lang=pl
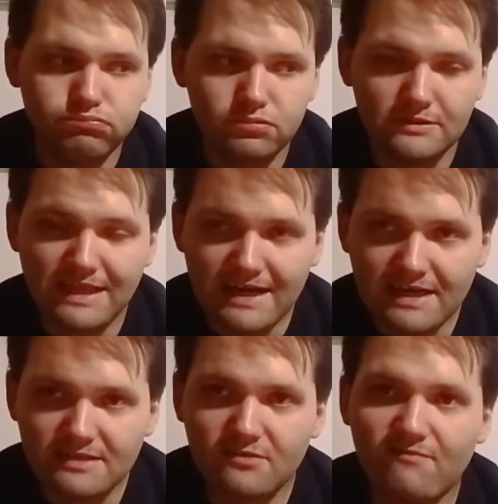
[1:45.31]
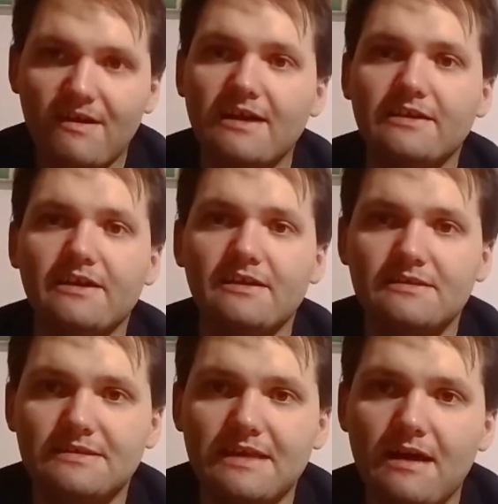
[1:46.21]
nagazowanie,
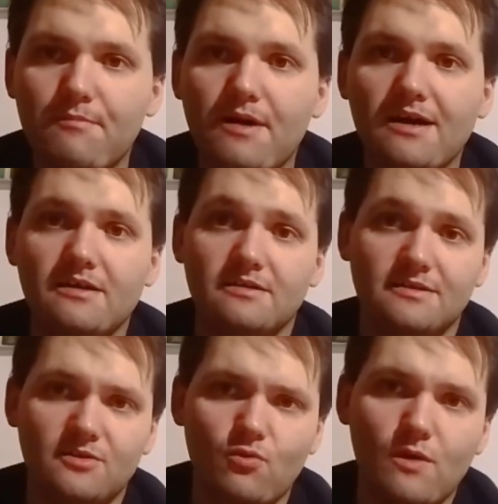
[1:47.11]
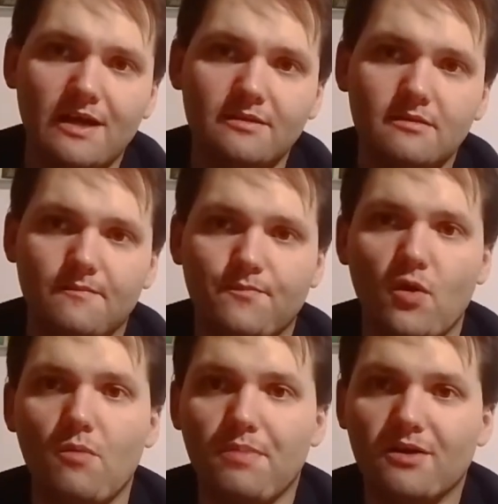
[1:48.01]
zapach, skład,
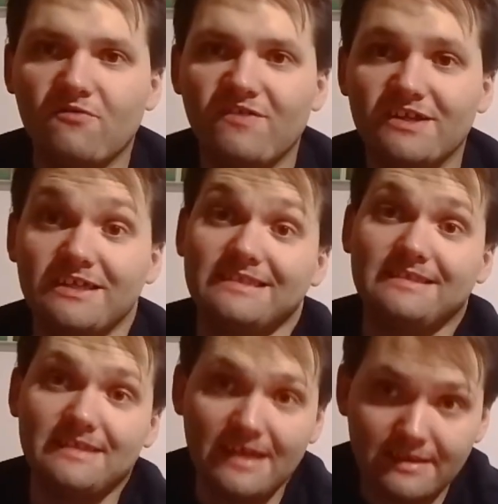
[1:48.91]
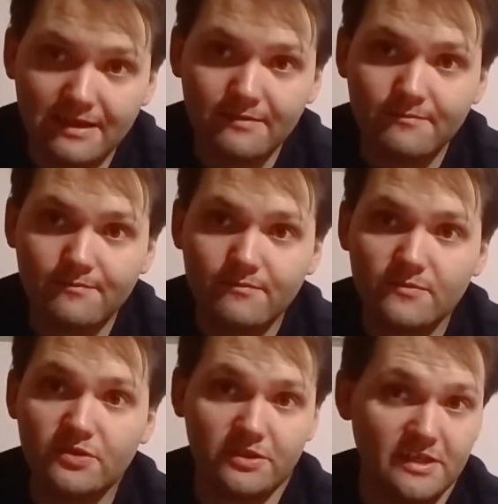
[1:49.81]
opakowanie, cenę,
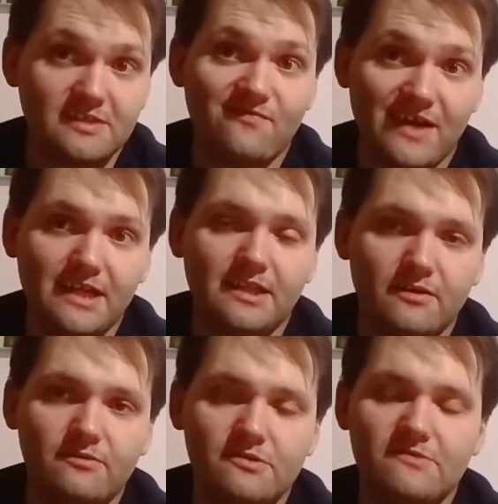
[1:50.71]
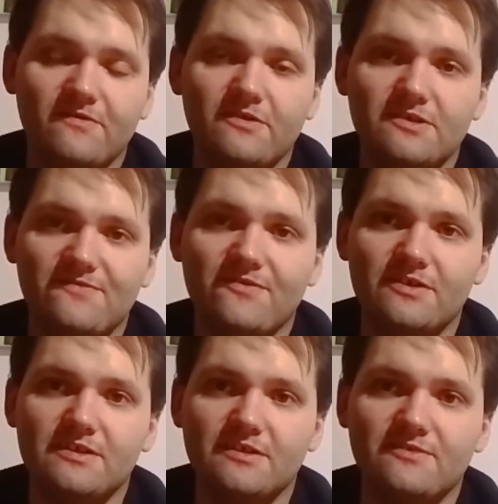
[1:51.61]
czy jest warte ono swo,
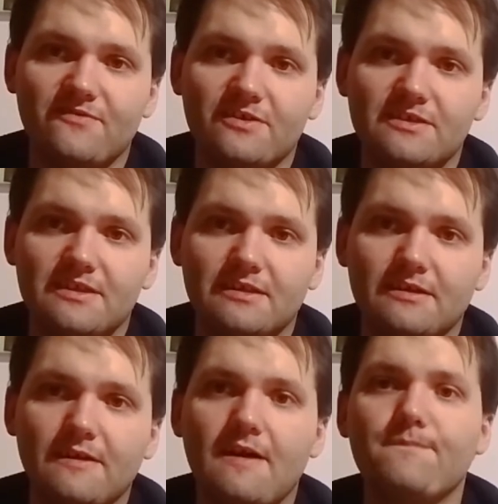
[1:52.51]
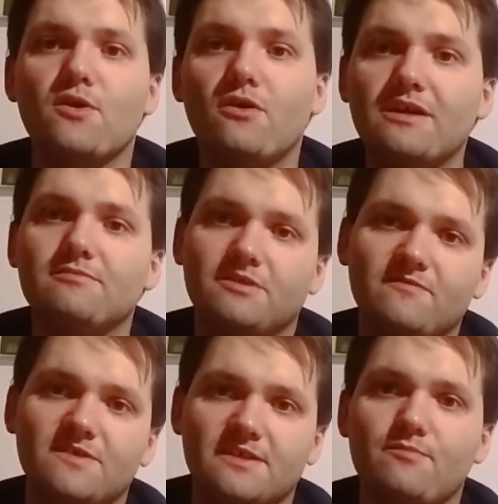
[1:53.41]
swojej, swojej ceny oraz przede
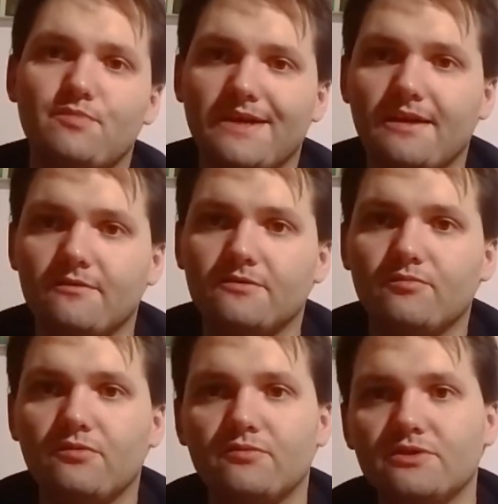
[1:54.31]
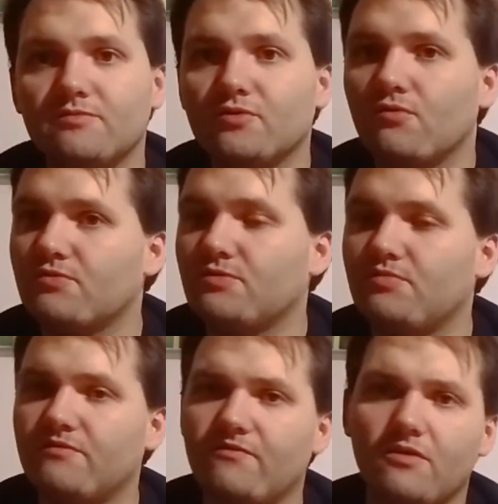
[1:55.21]
wszystkim pijalność, bo możemy kupić
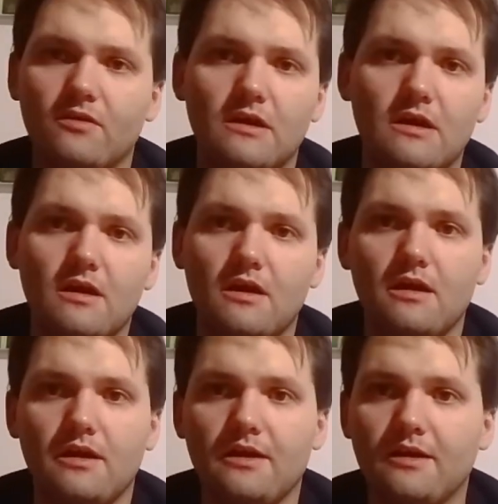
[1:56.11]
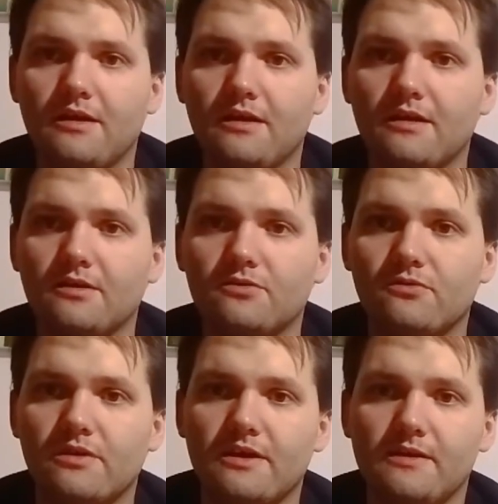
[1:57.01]
piwo,
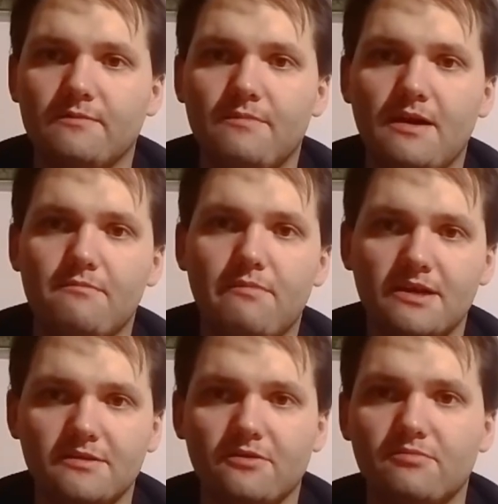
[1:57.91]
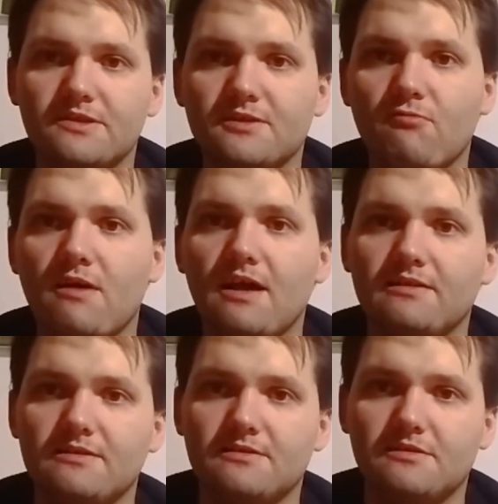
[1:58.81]
które ma bardzo dobry
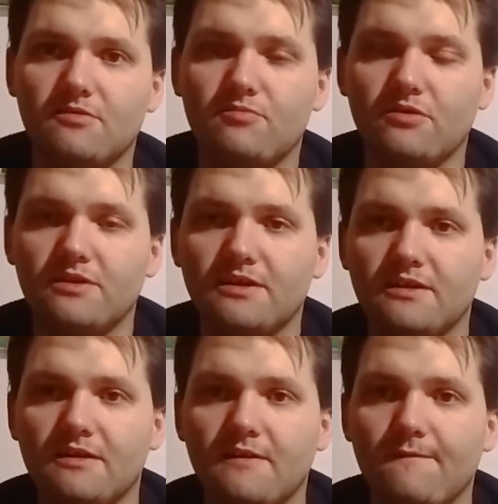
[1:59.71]
skład, jest zrobione